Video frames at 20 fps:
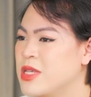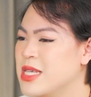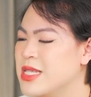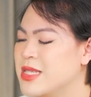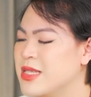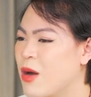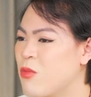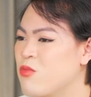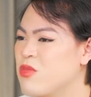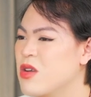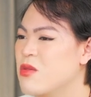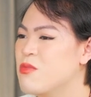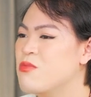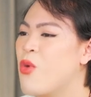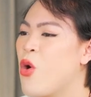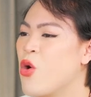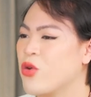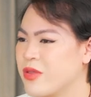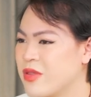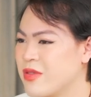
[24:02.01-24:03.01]
chỉ giống như
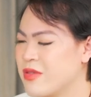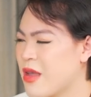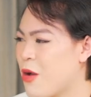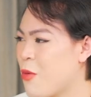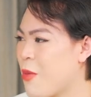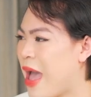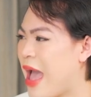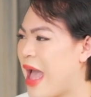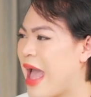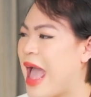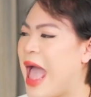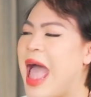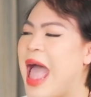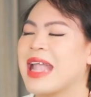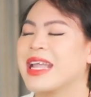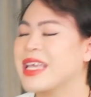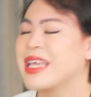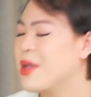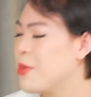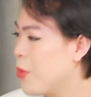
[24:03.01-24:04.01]
một trong hàng
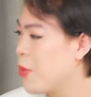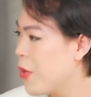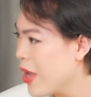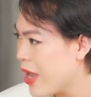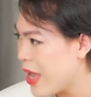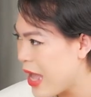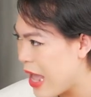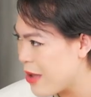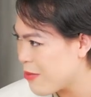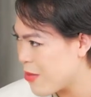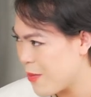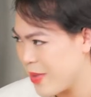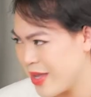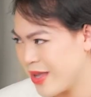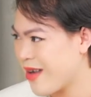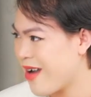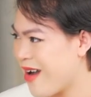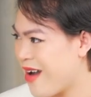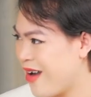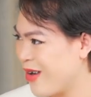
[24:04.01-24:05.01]
ngàn khiếm khuyết khác mà
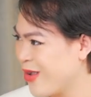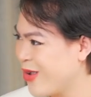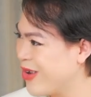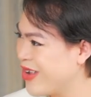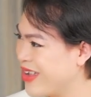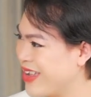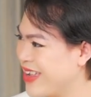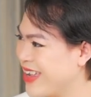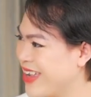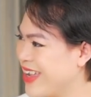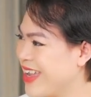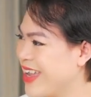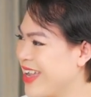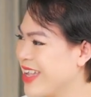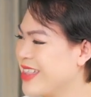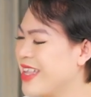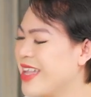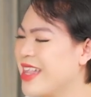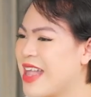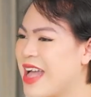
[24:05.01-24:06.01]
mình có thôi
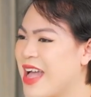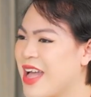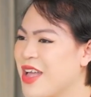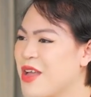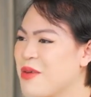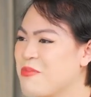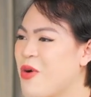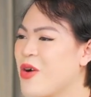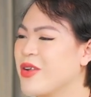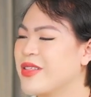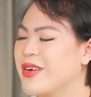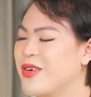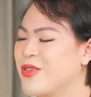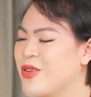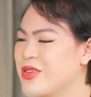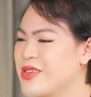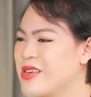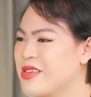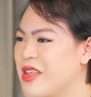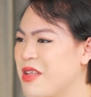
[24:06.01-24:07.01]
đây là mọi thứ
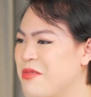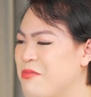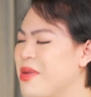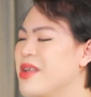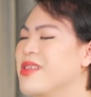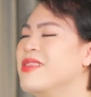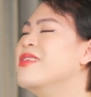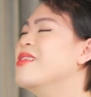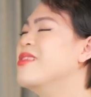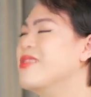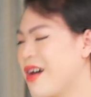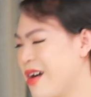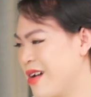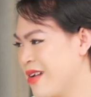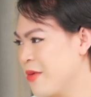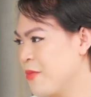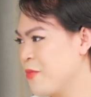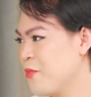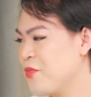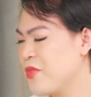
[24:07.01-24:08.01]
nó trở nên bình thường
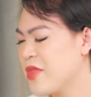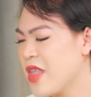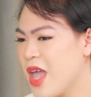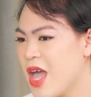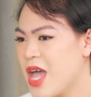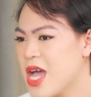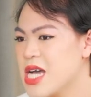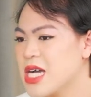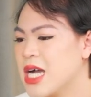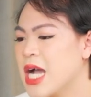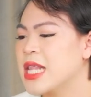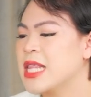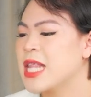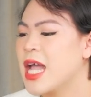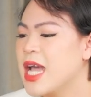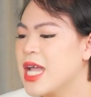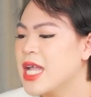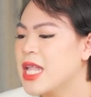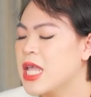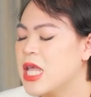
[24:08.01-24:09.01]
gần
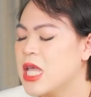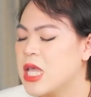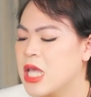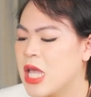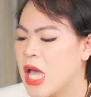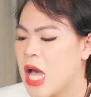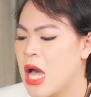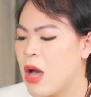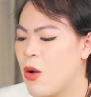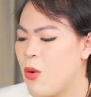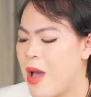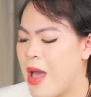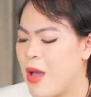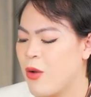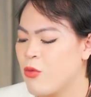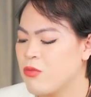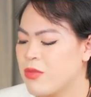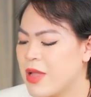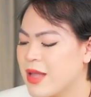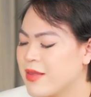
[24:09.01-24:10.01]
đây thì à, hoàng
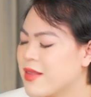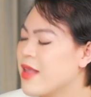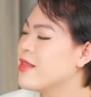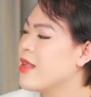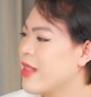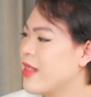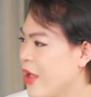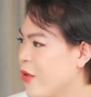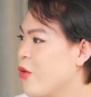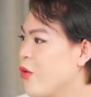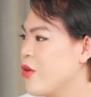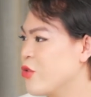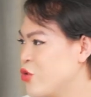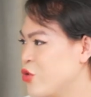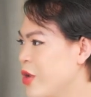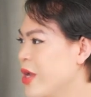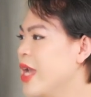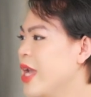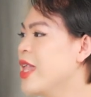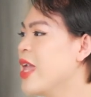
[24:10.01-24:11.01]
cũng đã dần dần thay đổi được
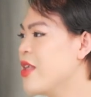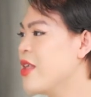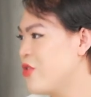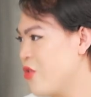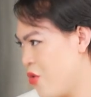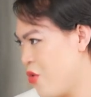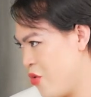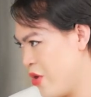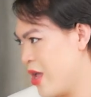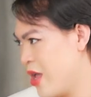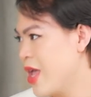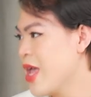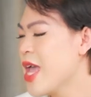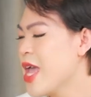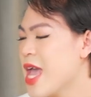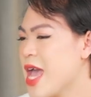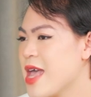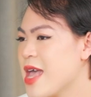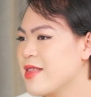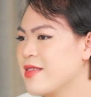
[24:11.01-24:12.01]
suy nghĩ đấy rồi
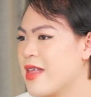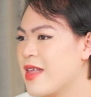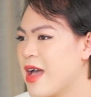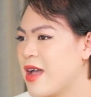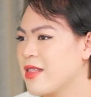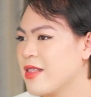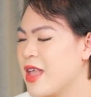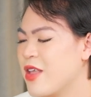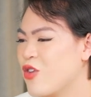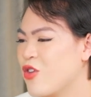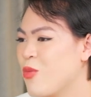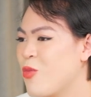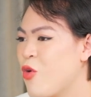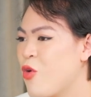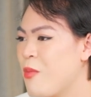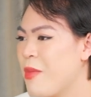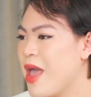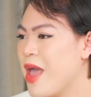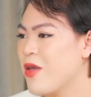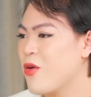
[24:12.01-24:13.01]
rằng để cho
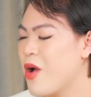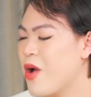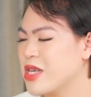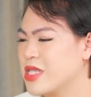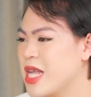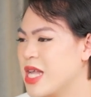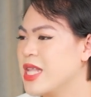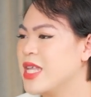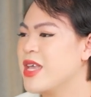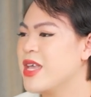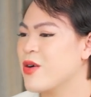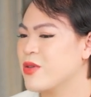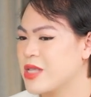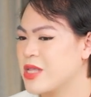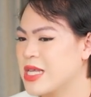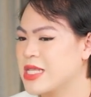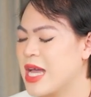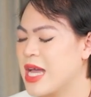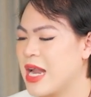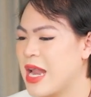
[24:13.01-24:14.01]
bố mẹ hoàng dần hiểu
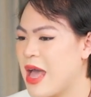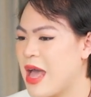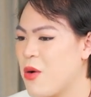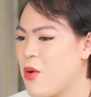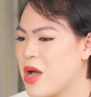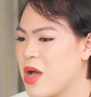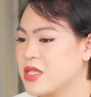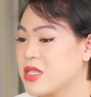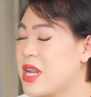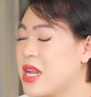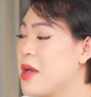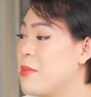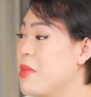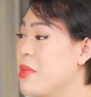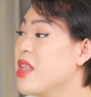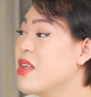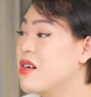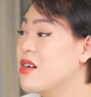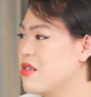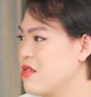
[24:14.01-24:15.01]
ra rằng là hoàng rất là
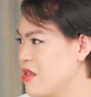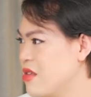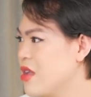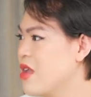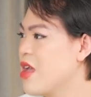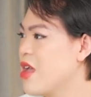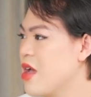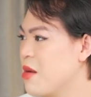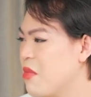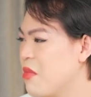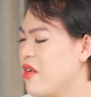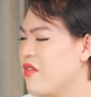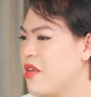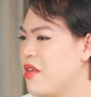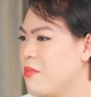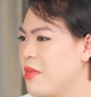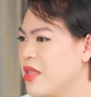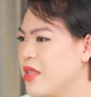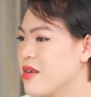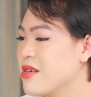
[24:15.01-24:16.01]
biết ơn bởi
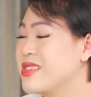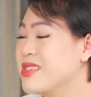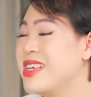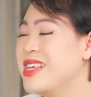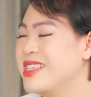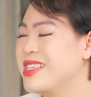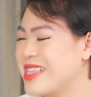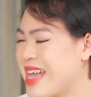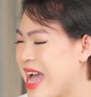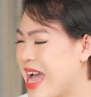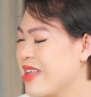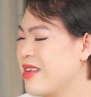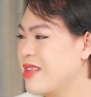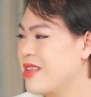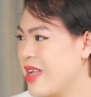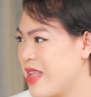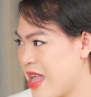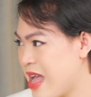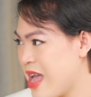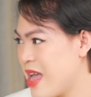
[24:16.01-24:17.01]
vì mình được sinh ra như
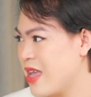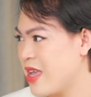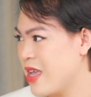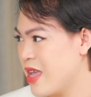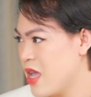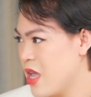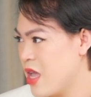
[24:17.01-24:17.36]
thế này